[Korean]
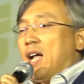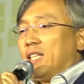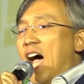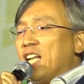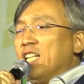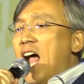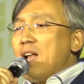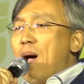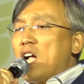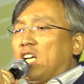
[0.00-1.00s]
나는
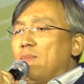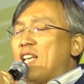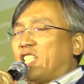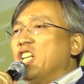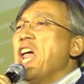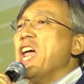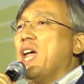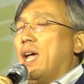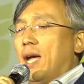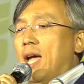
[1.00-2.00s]
할 만큼
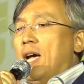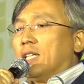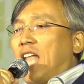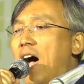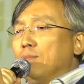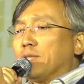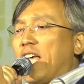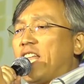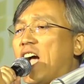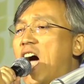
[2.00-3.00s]
했으니 다음
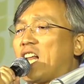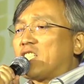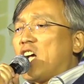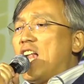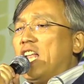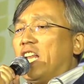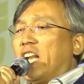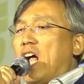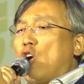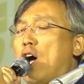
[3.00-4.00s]
세대가 알아서 할
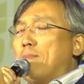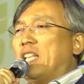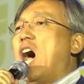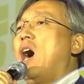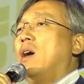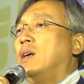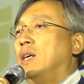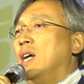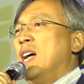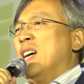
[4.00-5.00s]
일이라고 합니다.
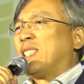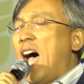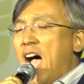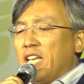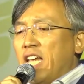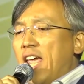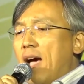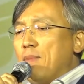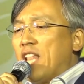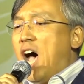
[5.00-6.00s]
다
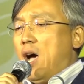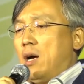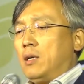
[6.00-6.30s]
이해합니다.